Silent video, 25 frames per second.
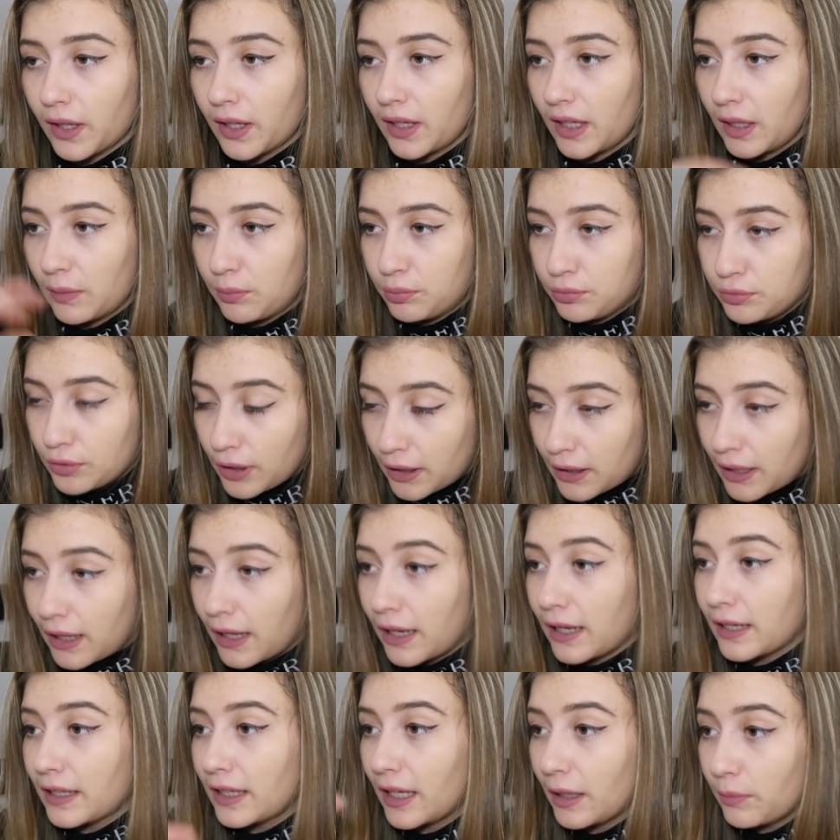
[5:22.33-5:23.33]
Et plus elle
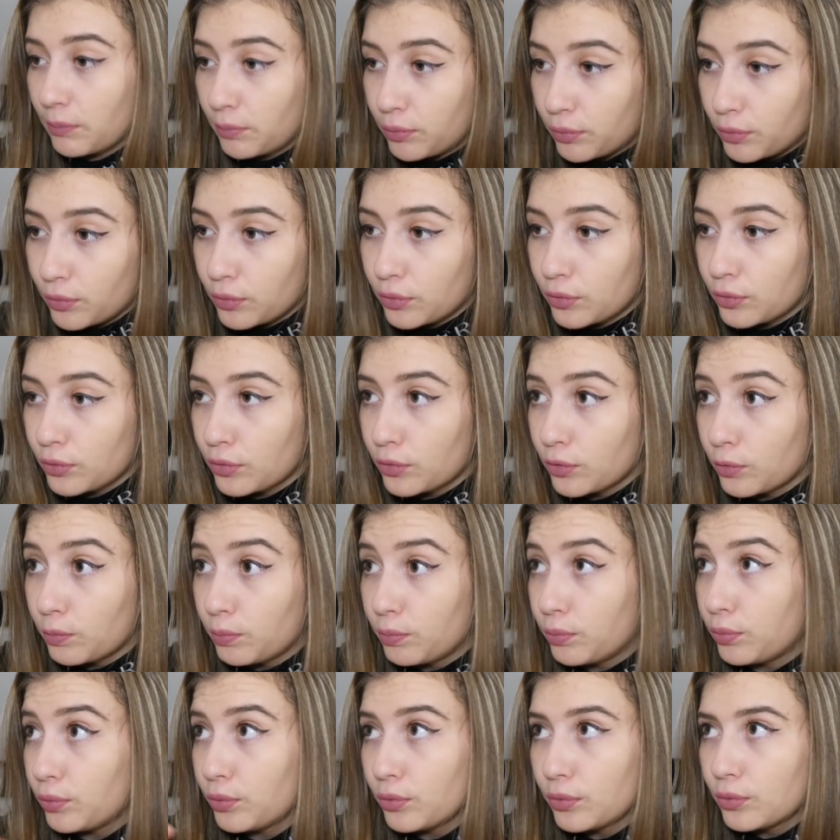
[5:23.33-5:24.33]
criait, plus,
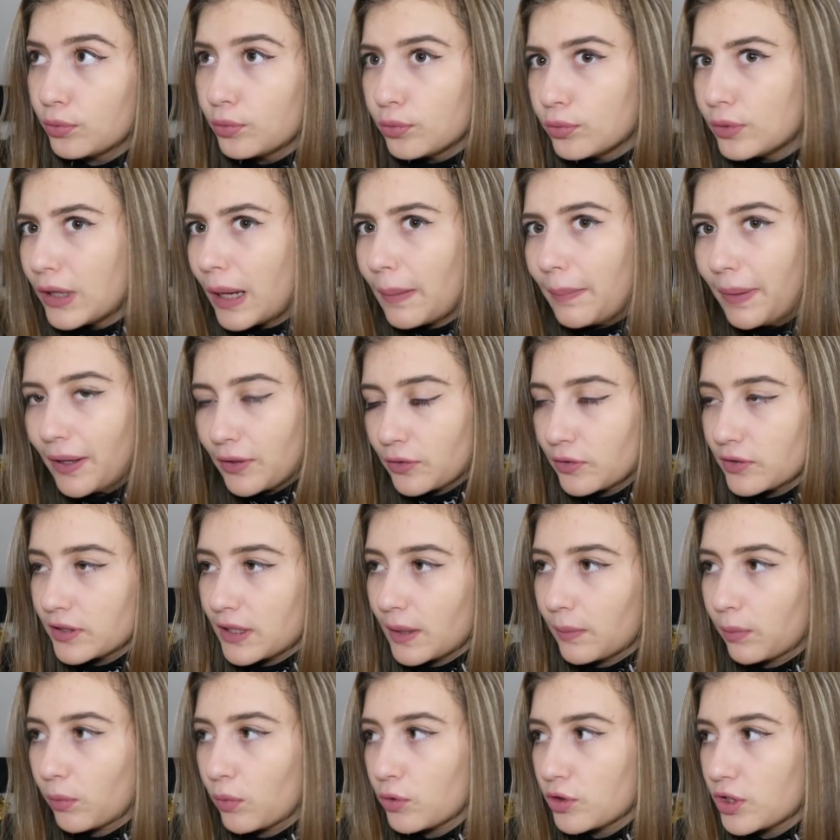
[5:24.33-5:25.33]
plus la personne
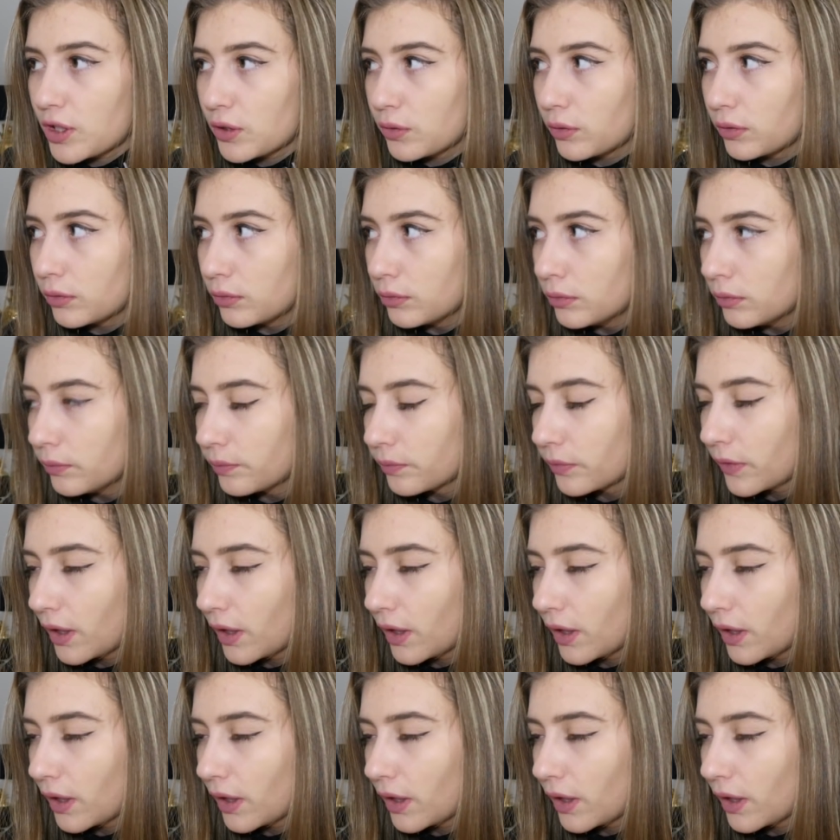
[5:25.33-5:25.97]
s'approchait de nous.